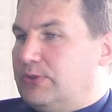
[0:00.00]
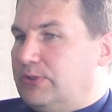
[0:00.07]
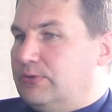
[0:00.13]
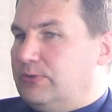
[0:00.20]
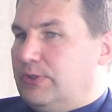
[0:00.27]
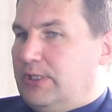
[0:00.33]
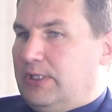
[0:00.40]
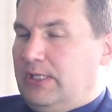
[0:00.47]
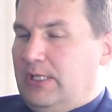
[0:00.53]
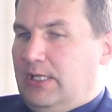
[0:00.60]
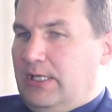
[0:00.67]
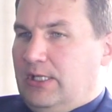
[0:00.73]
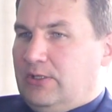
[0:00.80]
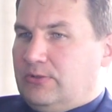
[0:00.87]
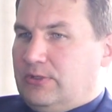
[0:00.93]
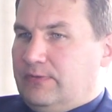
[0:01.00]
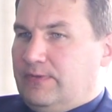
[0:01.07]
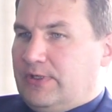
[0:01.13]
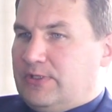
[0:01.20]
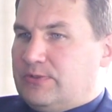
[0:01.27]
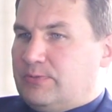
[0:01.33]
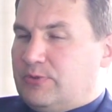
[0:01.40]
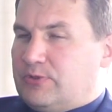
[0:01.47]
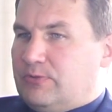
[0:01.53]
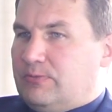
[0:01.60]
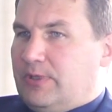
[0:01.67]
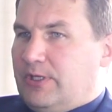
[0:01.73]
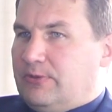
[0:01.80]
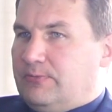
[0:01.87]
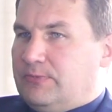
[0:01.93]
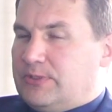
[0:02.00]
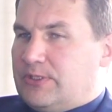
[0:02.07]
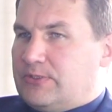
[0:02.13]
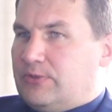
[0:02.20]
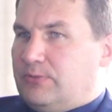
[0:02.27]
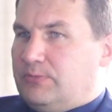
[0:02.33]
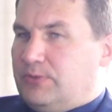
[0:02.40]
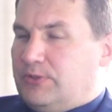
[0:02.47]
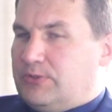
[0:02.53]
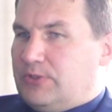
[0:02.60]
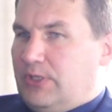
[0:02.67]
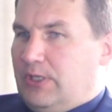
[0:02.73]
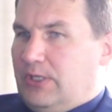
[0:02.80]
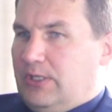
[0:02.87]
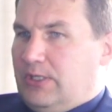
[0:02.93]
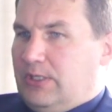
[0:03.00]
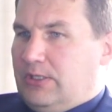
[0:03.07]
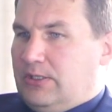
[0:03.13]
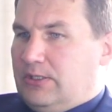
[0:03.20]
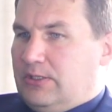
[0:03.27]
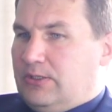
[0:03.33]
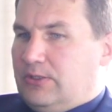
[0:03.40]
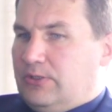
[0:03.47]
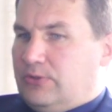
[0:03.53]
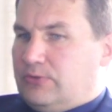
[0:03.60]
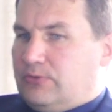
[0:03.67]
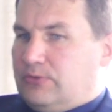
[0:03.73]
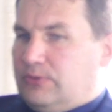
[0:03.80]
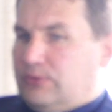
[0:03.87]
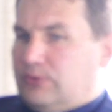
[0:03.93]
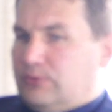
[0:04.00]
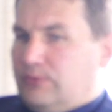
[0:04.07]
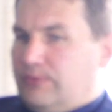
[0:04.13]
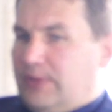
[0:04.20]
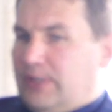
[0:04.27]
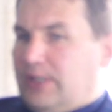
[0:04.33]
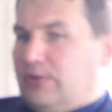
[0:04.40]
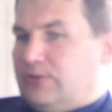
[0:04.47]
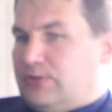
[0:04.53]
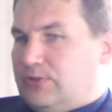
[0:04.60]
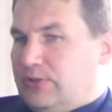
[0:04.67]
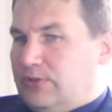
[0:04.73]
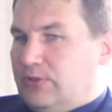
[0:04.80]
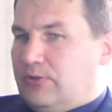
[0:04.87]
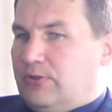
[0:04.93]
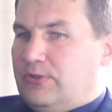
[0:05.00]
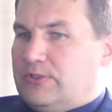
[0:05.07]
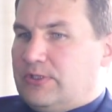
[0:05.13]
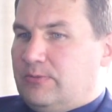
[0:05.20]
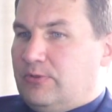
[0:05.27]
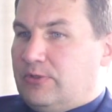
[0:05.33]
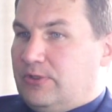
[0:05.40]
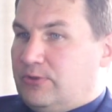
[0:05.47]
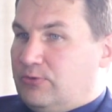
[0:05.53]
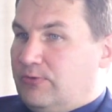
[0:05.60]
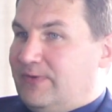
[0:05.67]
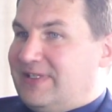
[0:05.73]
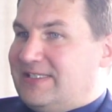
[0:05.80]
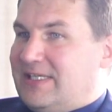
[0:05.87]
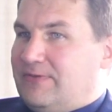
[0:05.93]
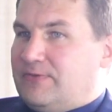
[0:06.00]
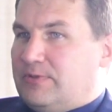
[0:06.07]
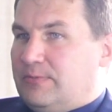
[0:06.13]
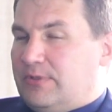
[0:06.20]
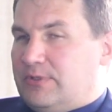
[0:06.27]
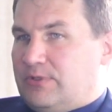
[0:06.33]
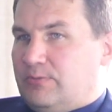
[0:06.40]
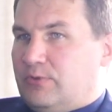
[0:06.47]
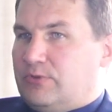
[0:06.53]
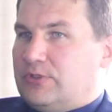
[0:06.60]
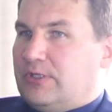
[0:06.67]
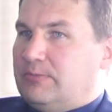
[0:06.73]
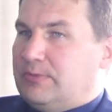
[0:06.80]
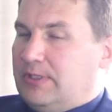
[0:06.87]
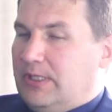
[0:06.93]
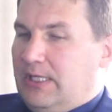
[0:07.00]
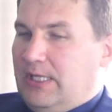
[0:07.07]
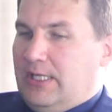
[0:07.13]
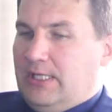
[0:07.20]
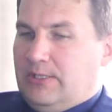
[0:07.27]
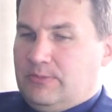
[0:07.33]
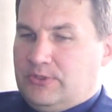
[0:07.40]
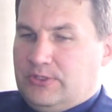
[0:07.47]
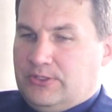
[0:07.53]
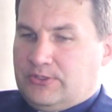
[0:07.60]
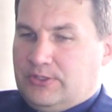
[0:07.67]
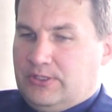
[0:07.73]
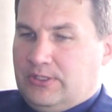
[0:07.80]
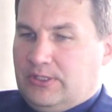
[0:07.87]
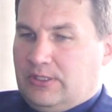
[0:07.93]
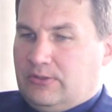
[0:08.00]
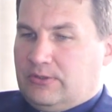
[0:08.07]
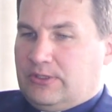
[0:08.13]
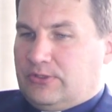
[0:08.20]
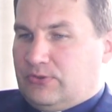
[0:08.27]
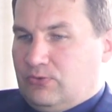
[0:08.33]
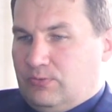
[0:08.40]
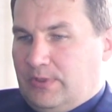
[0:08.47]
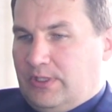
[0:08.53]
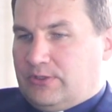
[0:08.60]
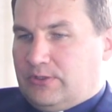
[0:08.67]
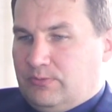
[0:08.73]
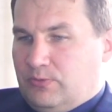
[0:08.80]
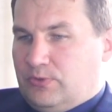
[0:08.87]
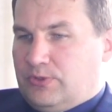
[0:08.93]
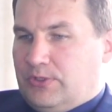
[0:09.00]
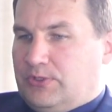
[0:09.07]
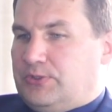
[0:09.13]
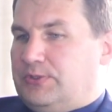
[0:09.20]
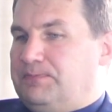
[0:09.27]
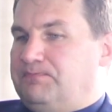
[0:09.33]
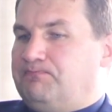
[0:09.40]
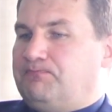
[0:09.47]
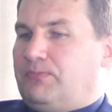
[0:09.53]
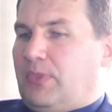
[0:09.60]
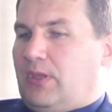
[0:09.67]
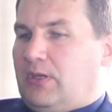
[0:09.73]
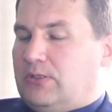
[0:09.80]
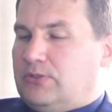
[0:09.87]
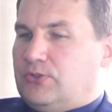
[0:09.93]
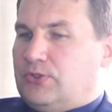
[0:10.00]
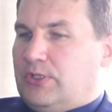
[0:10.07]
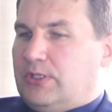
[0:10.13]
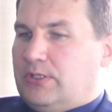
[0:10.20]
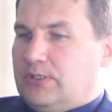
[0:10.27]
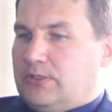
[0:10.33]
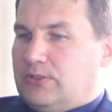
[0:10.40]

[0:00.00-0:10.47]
które, które w jakiś sposób mają zastąpić e, człowieka, chociaż nie do końca, bo ten człowiek zawsze będzie potrzebny. I myślę, że ja to też tłumaczę młodzieży, że,